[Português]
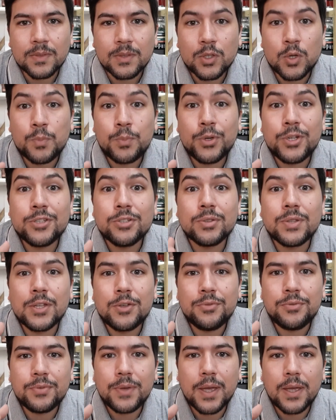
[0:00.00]
Então por isso eu
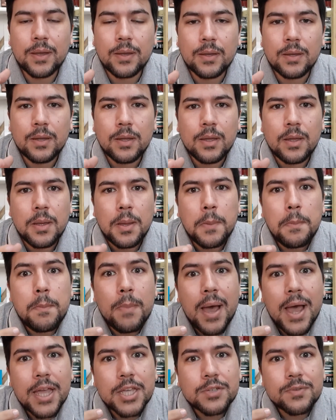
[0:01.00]
tenho fé.
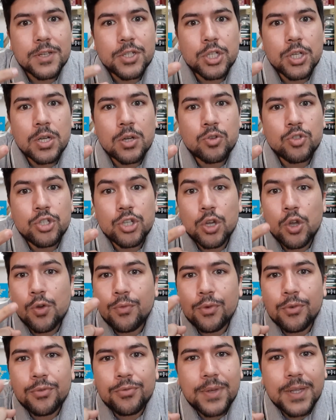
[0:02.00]
Mas vai chegar um dia que
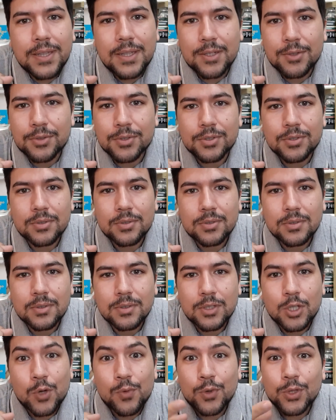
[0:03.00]
eu vou ver Deus,
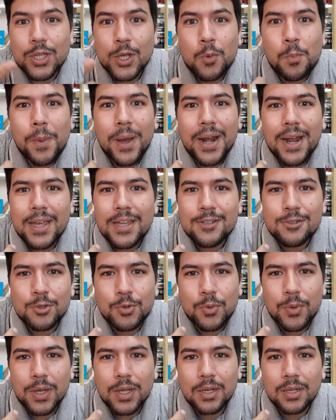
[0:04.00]
que eu vou estar no
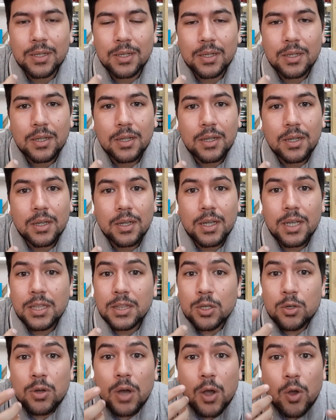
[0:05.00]
paraíso com Ele.
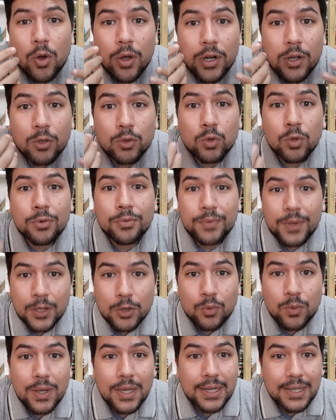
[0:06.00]
Então agora que eu estou
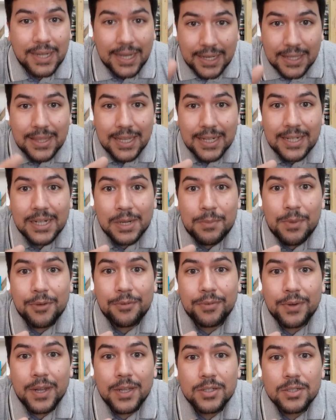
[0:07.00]
vendo Ele, que Ele está ali na
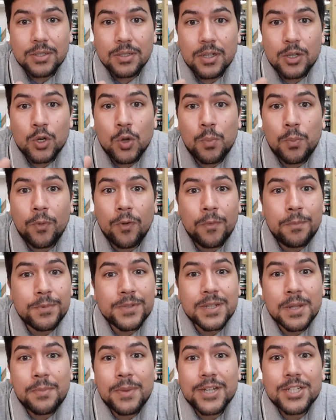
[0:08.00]
minha frente, eu não vou
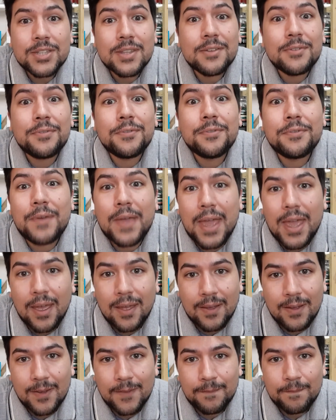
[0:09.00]
precisar mais ter
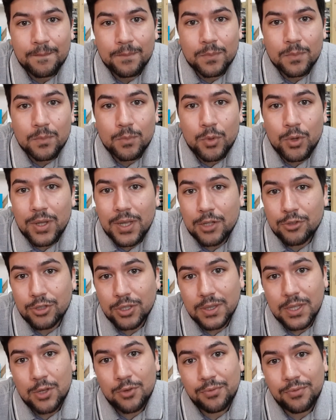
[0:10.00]
fé. Porque eu
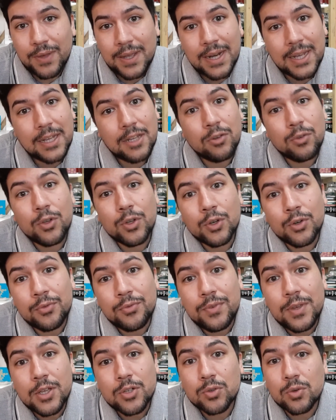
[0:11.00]
só tenho fé naquilo que eu
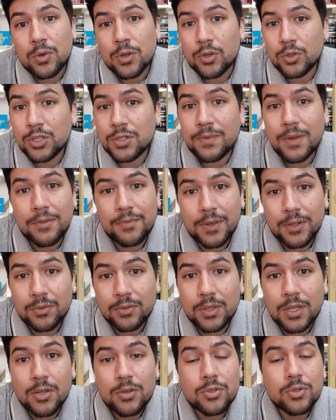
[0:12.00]
não vejo. Quando eu estiver
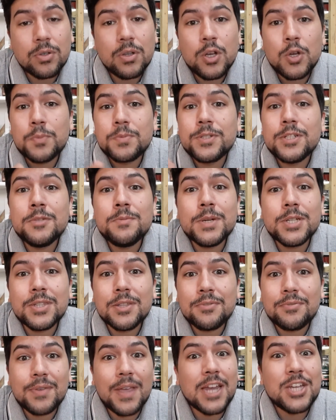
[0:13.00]
vendo Deus, eu não preciso mais
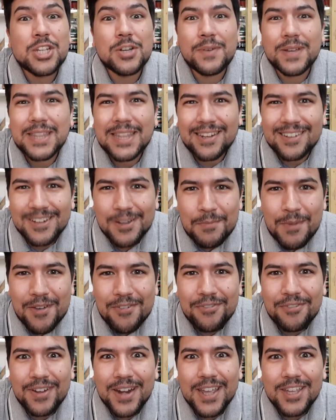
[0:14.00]
ter fé, Ele já vai estar ali na
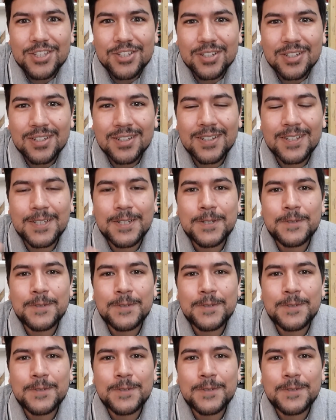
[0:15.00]
minha frente.